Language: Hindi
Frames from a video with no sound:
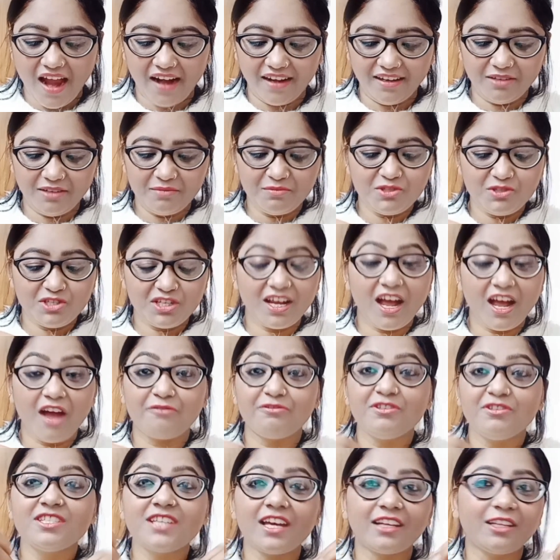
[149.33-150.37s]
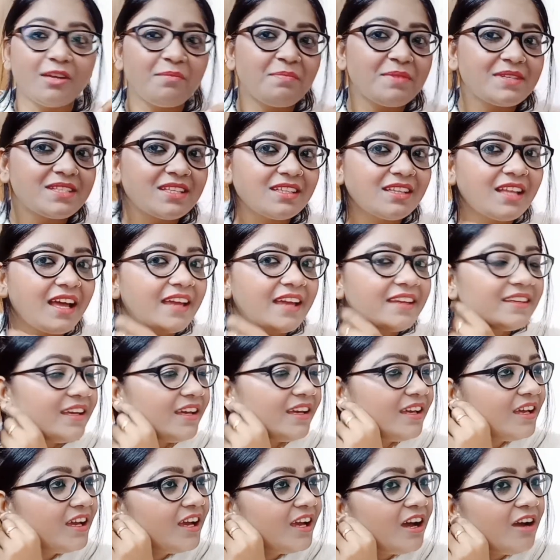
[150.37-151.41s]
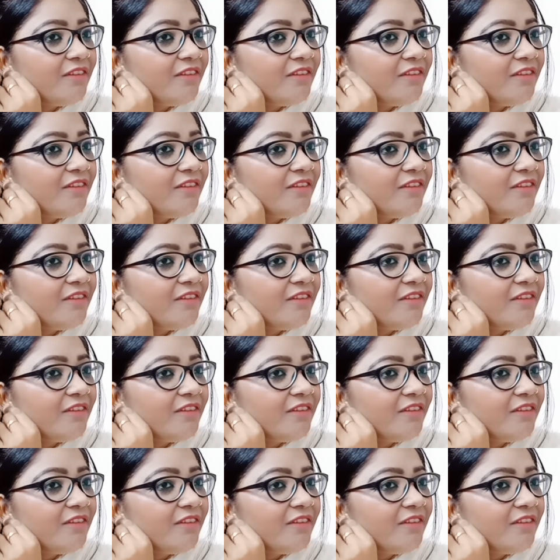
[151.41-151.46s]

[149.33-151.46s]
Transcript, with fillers: एंड मुझे काफ़ी ज़्यादा पसंद आई ये